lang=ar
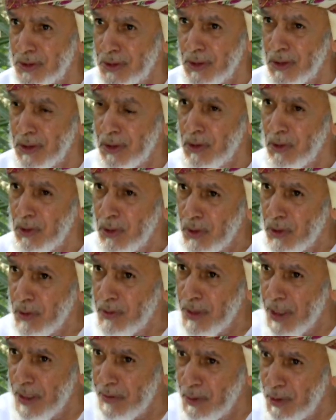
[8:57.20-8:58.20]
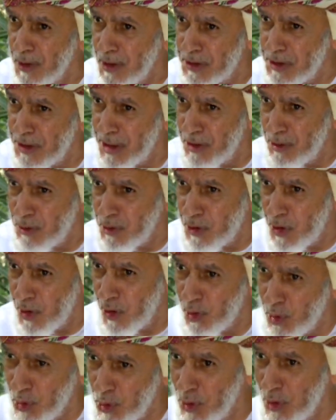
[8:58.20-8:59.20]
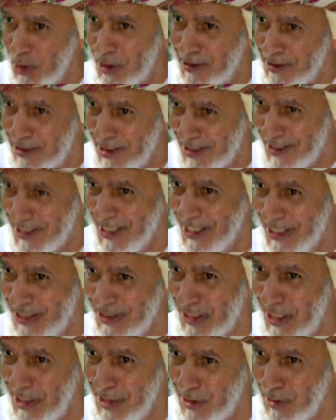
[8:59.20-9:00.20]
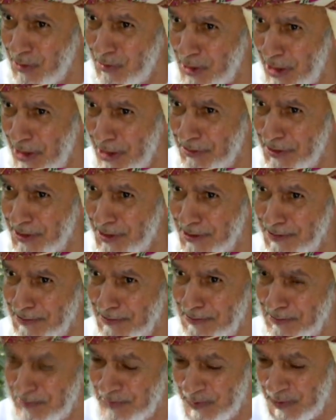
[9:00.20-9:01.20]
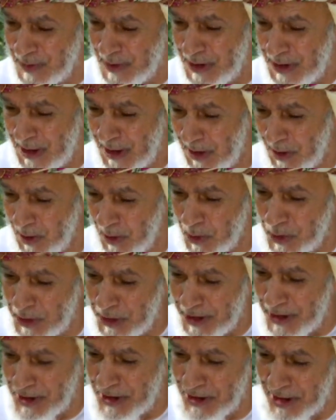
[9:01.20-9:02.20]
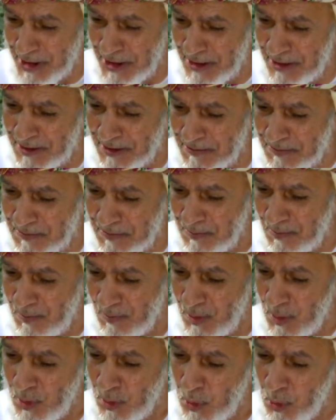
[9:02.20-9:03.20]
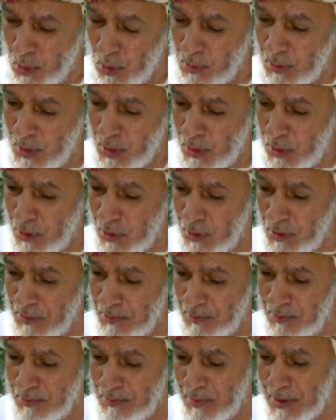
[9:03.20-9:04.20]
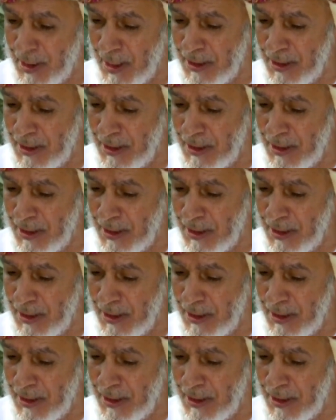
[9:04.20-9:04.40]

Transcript: وعقب جابوا له شيء وشقوه لا حد عليهم شايفينه شقوه كذي شق ومن عقب هذيك